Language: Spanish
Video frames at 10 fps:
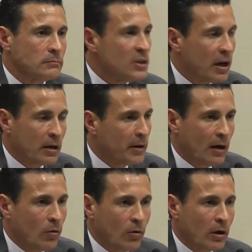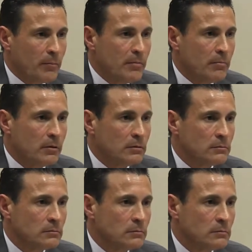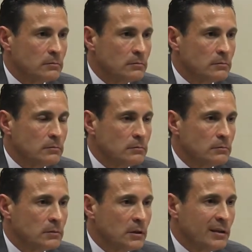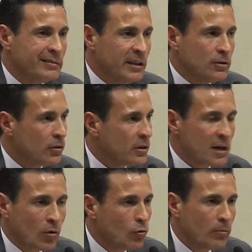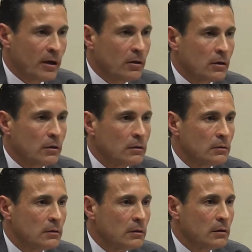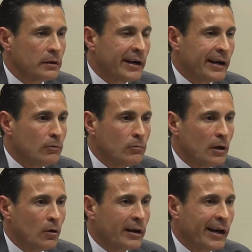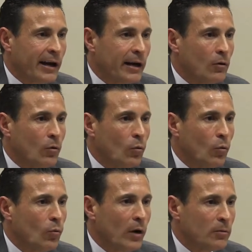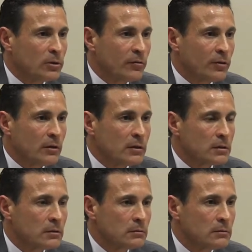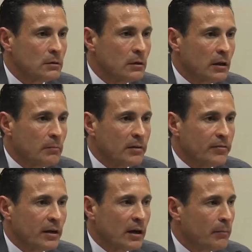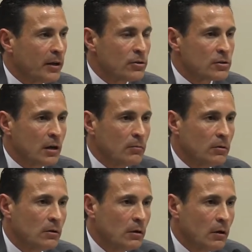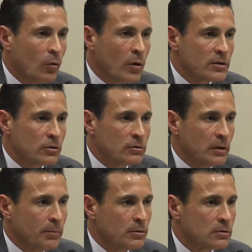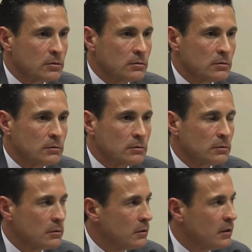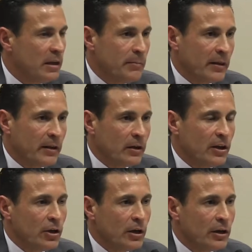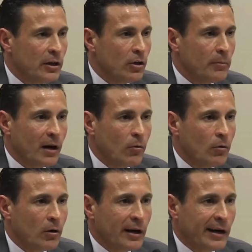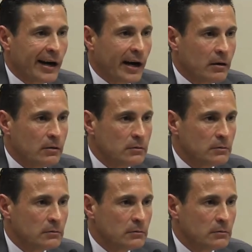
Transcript: Y ahora me la juego ahora mismo. Dentro de esa curva NOR, que hagan, que hagan unas votaciones. ¿Quién prefieren, a Madeo Salvo o a esos tipos? y, me y, yo me la juego que les gano.